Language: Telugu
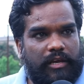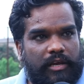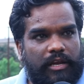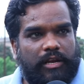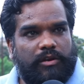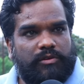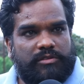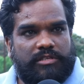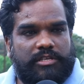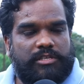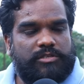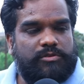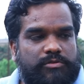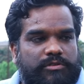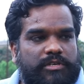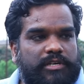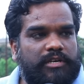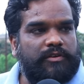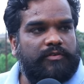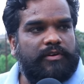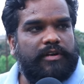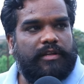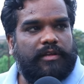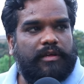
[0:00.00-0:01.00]
వీళ్ళు
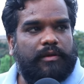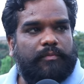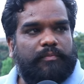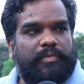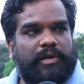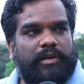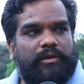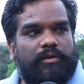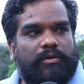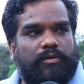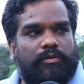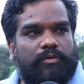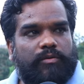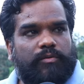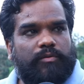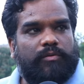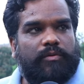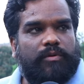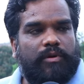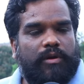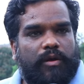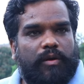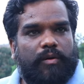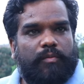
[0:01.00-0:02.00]
తీసుకున్నటువంటి బిల్లులు
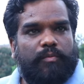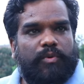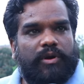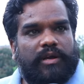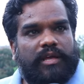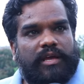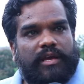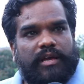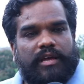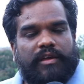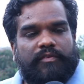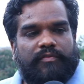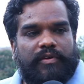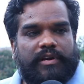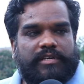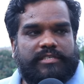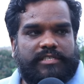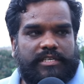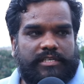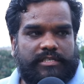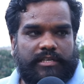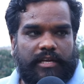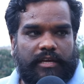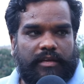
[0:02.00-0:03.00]
ముఖ్యంగా ఎఫెక్ట్
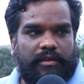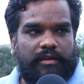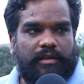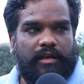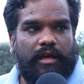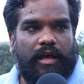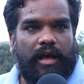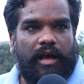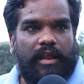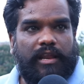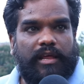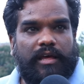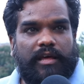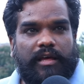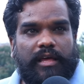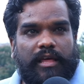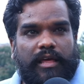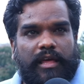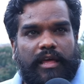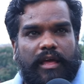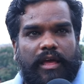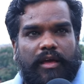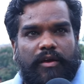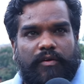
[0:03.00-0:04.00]
చేసినాయి
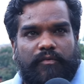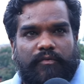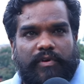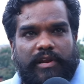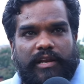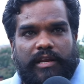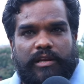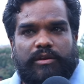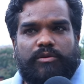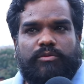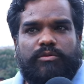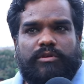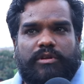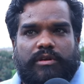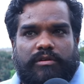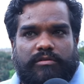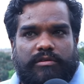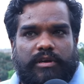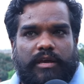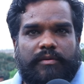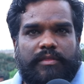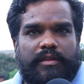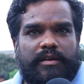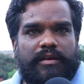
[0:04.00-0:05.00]
అలాగే వీళ్ళు అనుకున్నారు
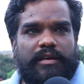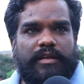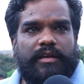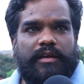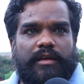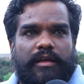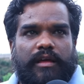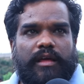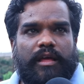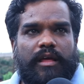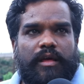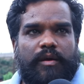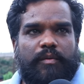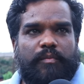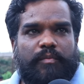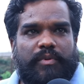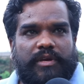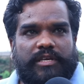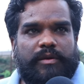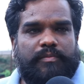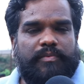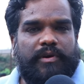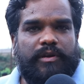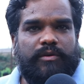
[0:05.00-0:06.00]
ఏంటంటే
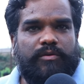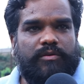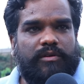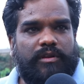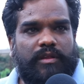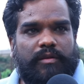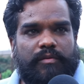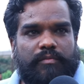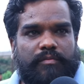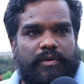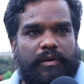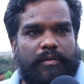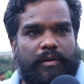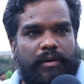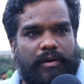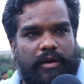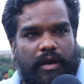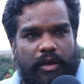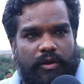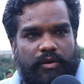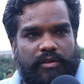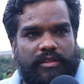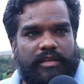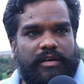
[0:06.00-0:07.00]
బీజేపీ అనుకున్నది మేము
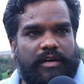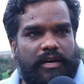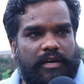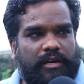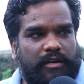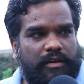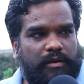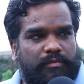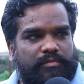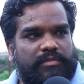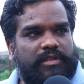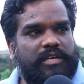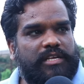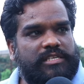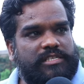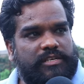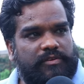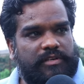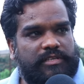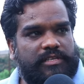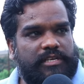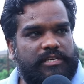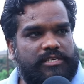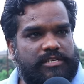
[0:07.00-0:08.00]
అయోధ్య కట్టినాం త్రీ
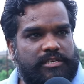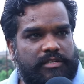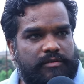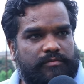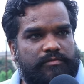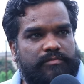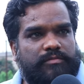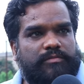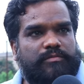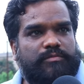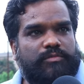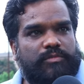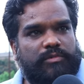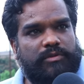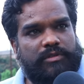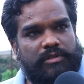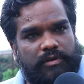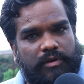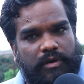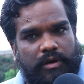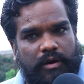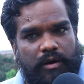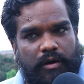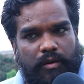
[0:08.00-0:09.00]
సెవెంటీ చేసినాం
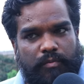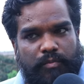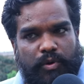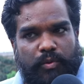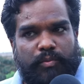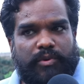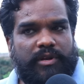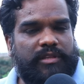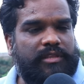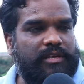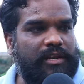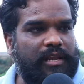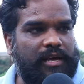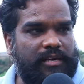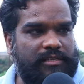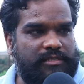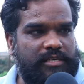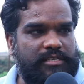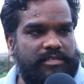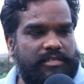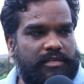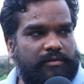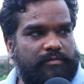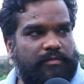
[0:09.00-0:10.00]
ముమ్మర తలాక్
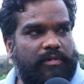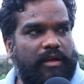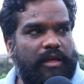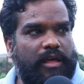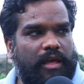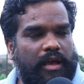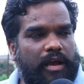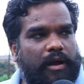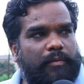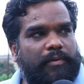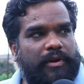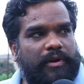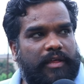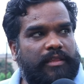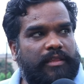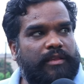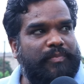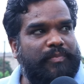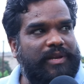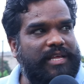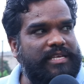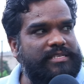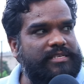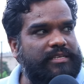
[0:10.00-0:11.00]
చేసినాం కాబట్టి ఎంత
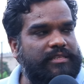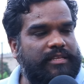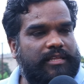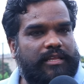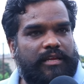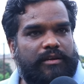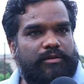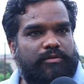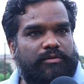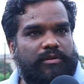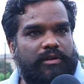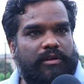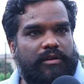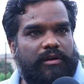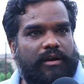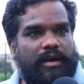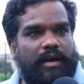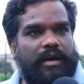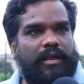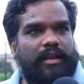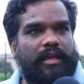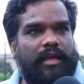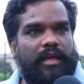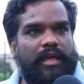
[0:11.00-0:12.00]
ప్లేస్ అవుతుంది అనుకున్నారు
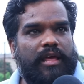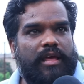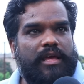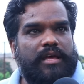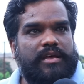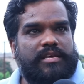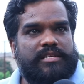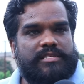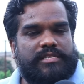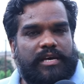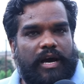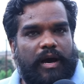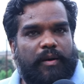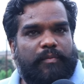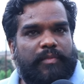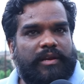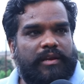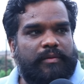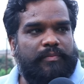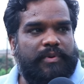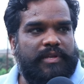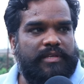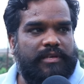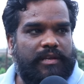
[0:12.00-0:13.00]
కానీ
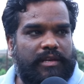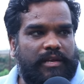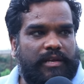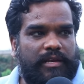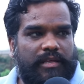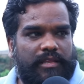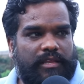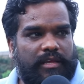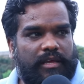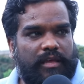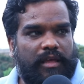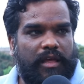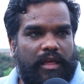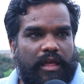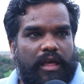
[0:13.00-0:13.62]
సామాన్య ప్రజలు అనేది